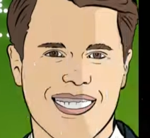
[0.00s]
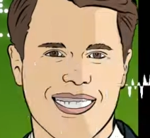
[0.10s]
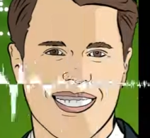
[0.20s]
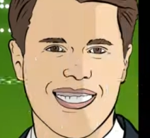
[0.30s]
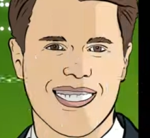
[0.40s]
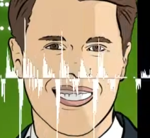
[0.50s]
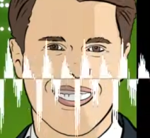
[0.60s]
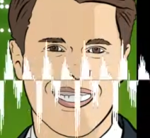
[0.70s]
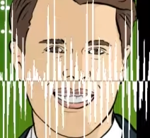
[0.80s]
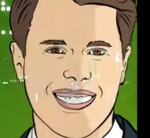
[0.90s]
Und ist auch bei
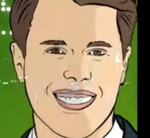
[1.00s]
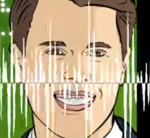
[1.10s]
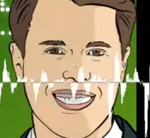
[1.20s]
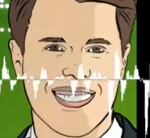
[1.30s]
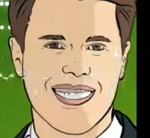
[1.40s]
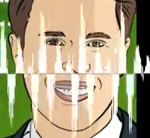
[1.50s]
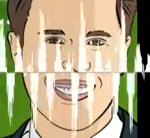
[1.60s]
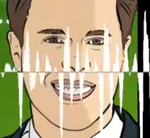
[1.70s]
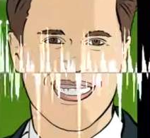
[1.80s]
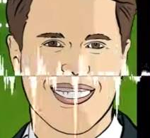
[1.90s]
meinem alten
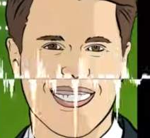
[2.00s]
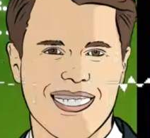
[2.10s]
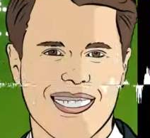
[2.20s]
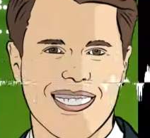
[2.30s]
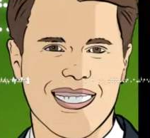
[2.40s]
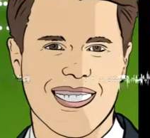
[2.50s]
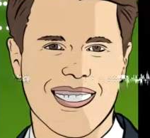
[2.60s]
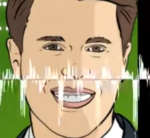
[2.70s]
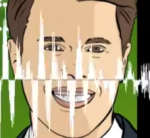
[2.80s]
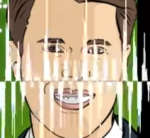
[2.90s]
Arbeitgeber natürlich so ein
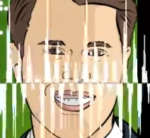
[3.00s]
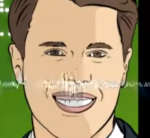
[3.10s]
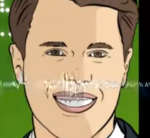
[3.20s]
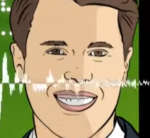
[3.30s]
Kerngeschäft,